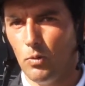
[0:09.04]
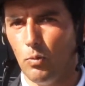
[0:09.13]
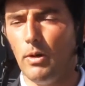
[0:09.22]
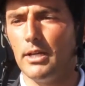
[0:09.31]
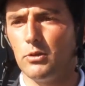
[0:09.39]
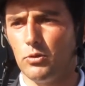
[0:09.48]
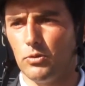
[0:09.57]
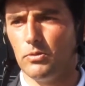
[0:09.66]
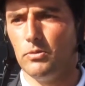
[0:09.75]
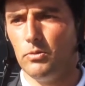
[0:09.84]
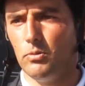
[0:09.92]
O Artes,
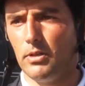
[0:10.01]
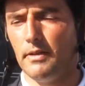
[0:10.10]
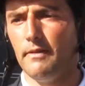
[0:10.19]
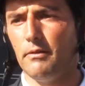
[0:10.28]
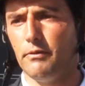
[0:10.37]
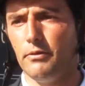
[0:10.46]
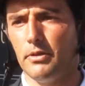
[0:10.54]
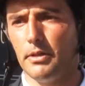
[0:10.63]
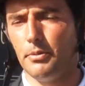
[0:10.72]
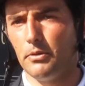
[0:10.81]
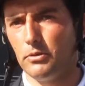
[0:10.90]
o cavalo que fui
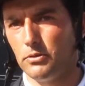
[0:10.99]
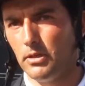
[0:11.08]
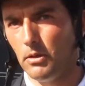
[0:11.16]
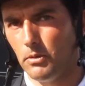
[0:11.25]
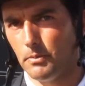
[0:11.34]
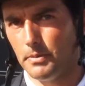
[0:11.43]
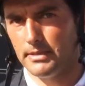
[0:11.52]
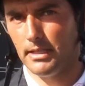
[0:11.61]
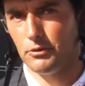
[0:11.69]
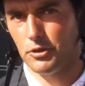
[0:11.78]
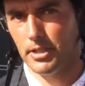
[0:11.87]
campeão nacional no
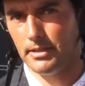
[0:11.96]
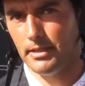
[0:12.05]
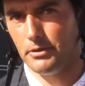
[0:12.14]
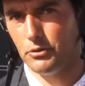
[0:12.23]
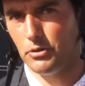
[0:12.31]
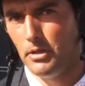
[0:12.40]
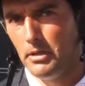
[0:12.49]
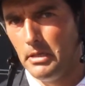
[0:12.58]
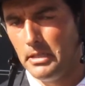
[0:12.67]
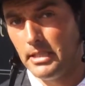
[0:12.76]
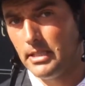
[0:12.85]
passado 7 anos,
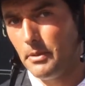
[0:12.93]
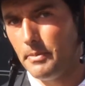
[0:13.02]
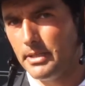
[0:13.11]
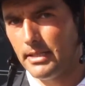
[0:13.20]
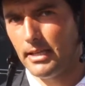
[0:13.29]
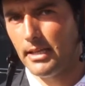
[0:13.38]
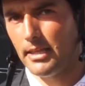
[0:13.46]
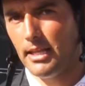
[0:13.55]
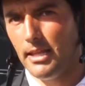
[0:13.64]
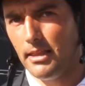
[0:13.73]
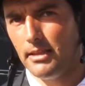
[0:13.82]
ainda tem uma
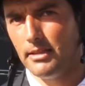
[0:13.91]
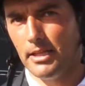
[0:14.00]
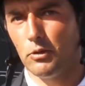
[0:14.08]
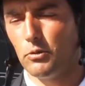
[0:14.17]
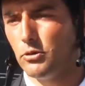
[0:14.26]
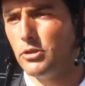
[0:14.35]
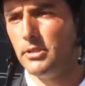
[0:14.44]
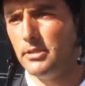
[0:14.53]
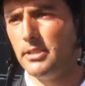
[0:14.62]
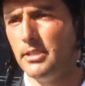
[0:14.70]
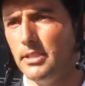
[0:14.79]
tenridade, tenho
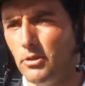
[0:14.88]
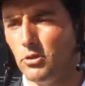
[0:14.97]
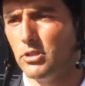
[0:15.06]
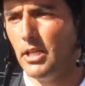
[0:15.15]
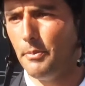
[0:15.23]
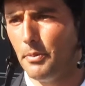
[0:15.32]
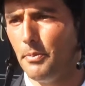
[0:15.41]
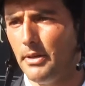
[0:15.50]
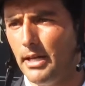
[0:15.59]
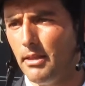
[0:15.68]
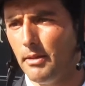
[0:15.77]
consciência que ainda não está
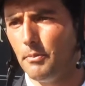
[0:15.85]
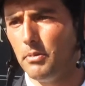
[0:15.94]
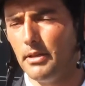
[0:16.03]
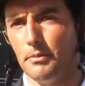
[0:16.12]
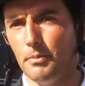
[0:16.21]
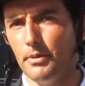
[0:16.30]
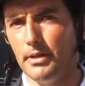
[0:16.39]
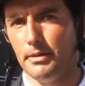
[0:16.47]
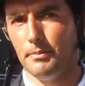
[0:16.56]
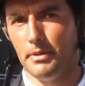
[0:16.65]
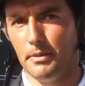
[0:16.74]
preparado em pleno
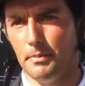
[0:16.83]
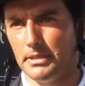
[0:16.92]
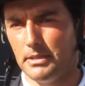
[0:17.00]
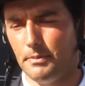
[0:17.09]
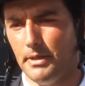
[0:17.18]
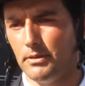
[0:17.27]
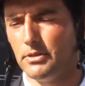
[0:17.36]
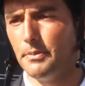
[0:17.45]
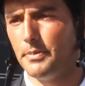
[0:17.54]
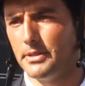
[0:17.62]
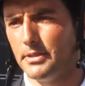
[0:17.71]
para, para participar no
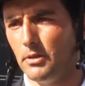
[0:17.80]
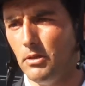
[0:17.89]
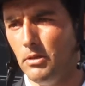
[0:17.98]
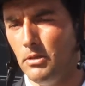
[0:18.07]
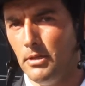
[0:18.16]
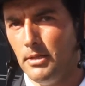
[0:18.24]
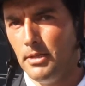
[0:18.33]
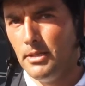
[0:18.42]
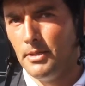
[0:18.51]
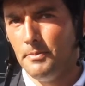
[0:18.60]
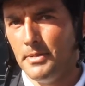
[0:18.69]
CPCO,
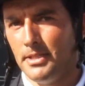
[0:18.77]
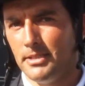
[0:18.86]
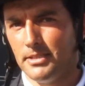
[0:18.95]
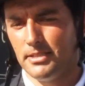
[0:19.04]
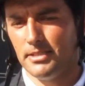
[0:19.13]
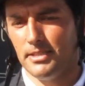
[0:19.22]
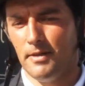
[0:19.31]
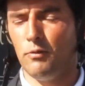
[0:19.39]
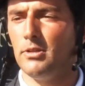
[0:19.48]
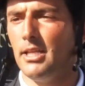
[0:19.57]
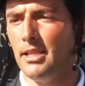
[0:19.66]
mas a
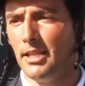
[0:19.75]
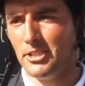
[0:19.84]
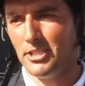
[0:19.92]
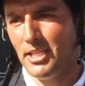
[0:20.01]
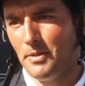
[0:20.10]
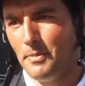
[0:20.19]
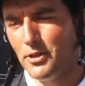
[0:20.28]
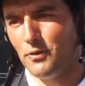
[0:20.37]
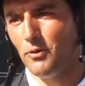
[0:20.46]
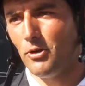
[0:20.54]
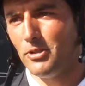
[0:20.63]
vontade de lá estar é
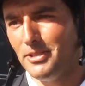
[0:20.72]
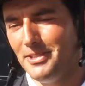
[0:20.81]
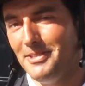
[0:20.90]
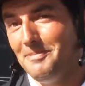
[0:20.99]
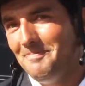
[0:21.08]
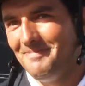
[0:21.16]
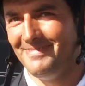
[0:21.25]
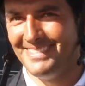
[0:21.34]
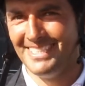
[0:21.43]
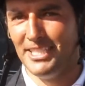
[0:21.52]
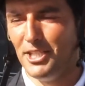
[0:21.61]
mais forte e,
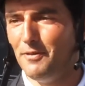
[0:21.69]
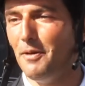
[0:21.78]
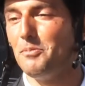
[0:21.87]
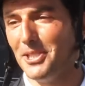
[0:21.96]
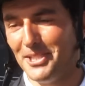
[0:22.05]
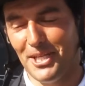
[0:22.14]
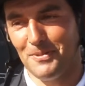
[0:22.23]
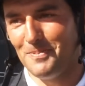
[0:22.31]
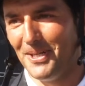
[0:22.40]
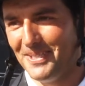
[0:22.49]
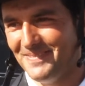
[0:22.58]
e vamos tentar o
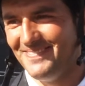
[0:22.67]
melhor.